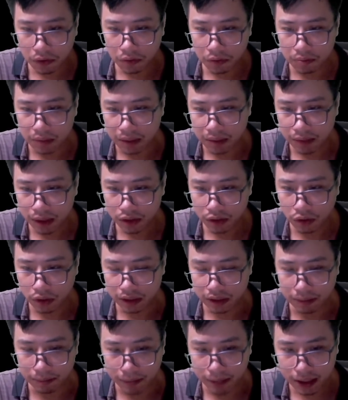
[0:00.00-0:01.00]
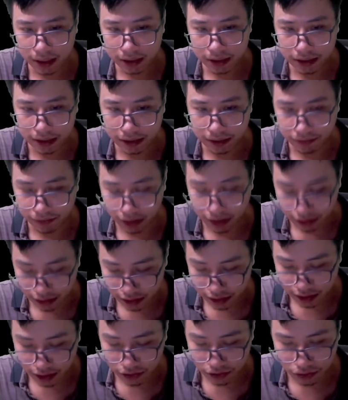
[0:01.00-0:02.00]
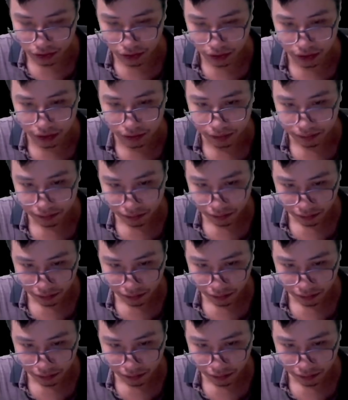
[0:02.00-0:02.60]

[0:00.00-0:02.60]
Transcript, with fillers: Không ngờ lại có thể tỏa ra huyết quang một lần nữa.